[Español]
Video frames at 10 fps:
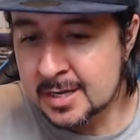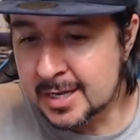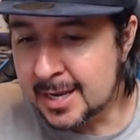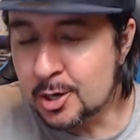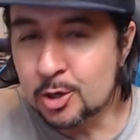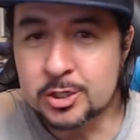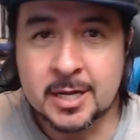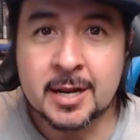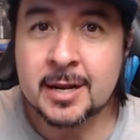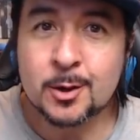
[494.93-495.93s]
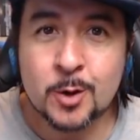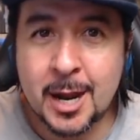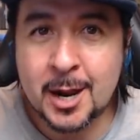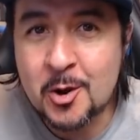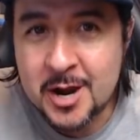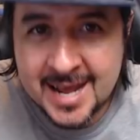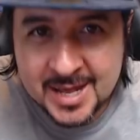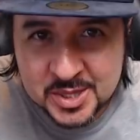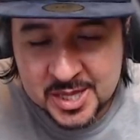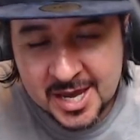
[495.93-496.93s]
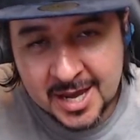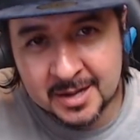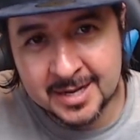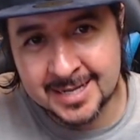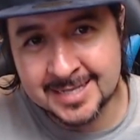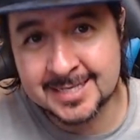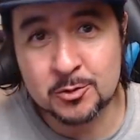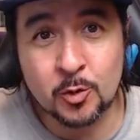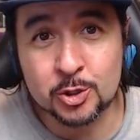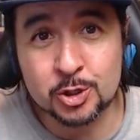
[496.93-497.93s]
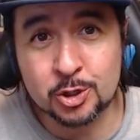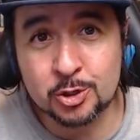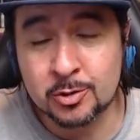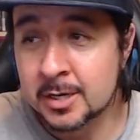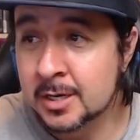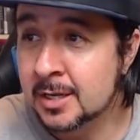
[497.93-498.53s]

que no tienen ninguna coherencia en este nuevo tono.